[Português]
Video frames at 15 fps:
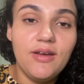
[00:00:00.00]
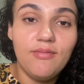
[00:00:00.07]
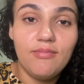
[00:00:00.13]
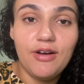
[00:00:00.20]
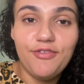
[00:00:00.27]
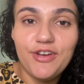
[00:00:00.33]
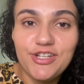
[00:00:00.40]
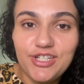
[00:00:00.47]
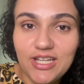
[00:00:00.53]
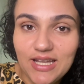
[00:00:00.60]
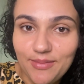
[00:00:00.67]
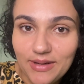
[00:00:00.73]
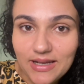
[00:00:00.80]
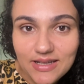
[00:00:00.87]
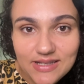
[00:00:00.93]
uma festinha da
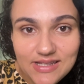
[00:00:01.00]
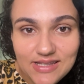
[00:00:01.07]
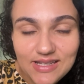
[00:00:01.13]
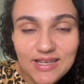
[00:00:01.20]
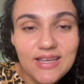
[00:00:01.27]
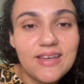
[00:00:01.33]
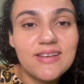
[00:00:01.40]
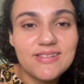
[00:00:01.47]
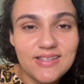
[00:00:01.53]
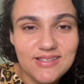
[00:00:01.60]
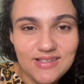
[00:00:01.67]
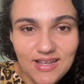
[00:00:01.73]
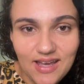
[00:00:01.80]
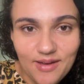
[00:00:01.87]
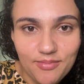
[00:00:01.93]
melancia, vocês
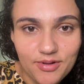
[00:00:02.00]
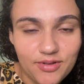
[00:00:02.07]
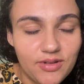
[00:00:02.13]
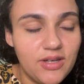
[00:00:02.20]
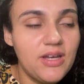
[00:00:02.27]
lembram?